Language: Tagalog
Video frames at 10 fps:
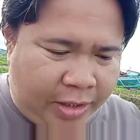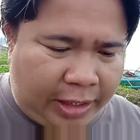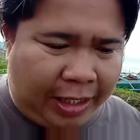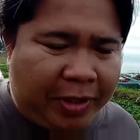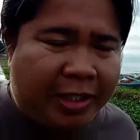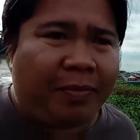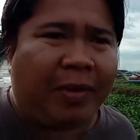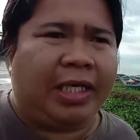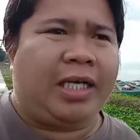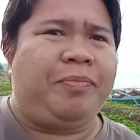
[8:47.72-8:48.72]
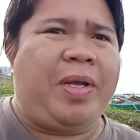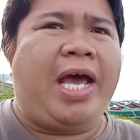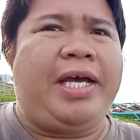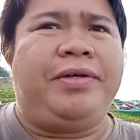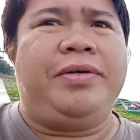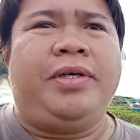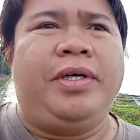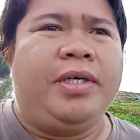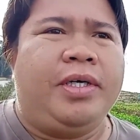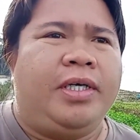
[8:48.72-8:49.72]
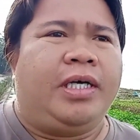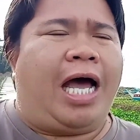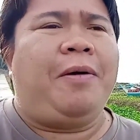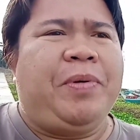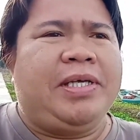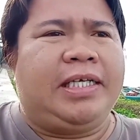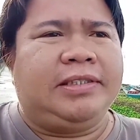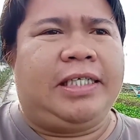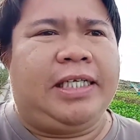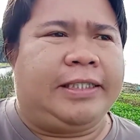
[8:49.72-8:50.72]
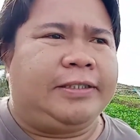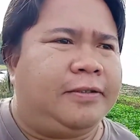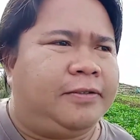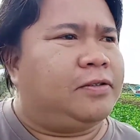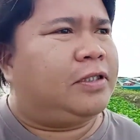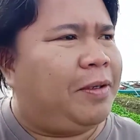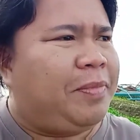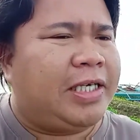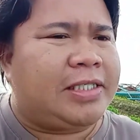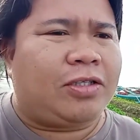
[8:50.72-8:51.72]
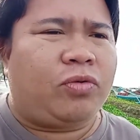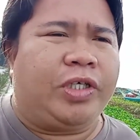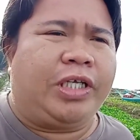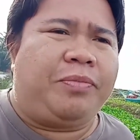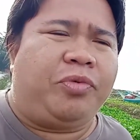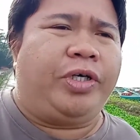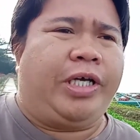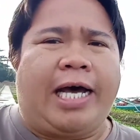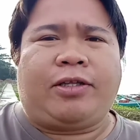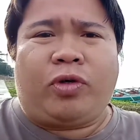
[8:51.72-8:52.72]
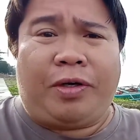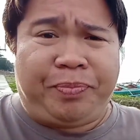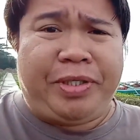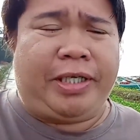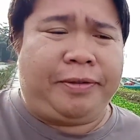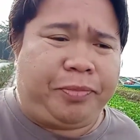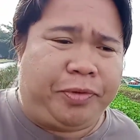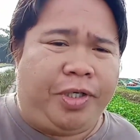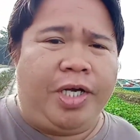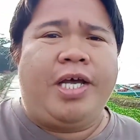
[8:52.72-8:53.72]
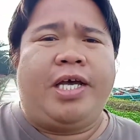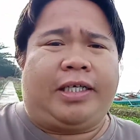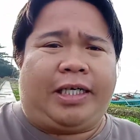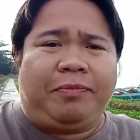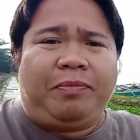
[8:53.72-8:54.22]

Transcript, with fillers: labi na sa mga nagbiyahe no amping tangtanan kung ilabi na sa atong kinabuhi atong ampingan po God